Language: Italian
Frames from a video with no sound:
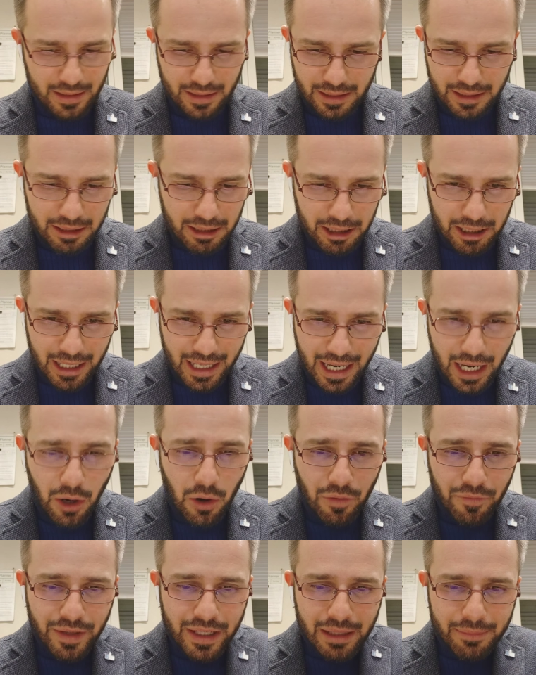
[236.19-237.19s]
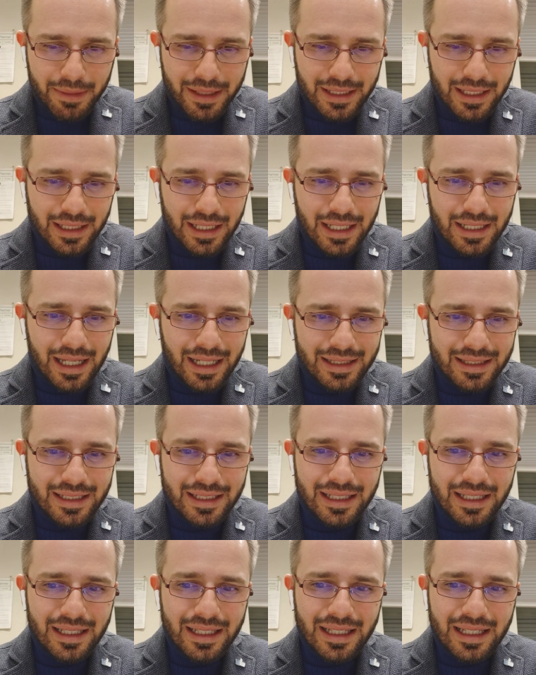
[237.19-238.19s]
eh, e ho veramente dei
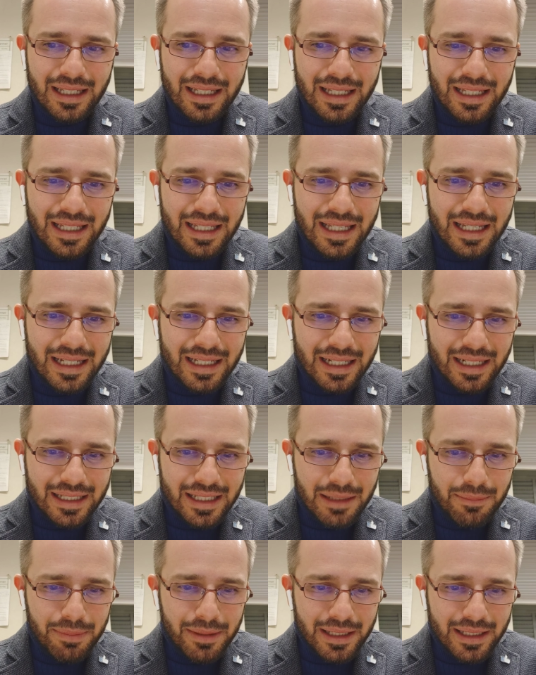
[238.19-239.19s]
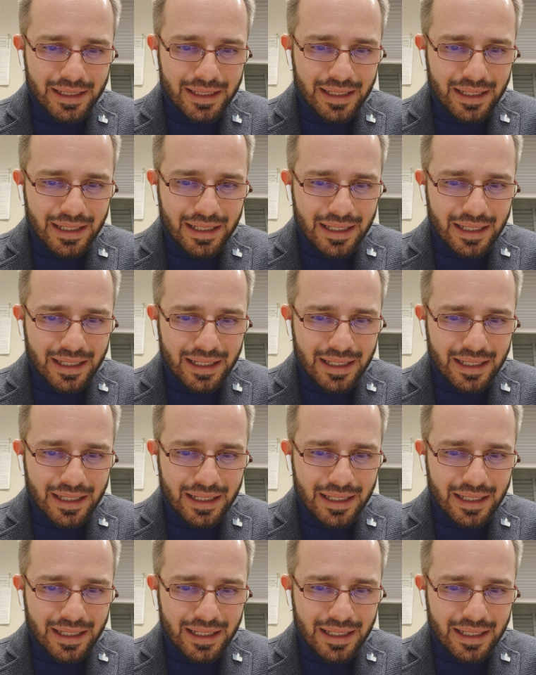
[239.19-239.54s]
dati incredibili.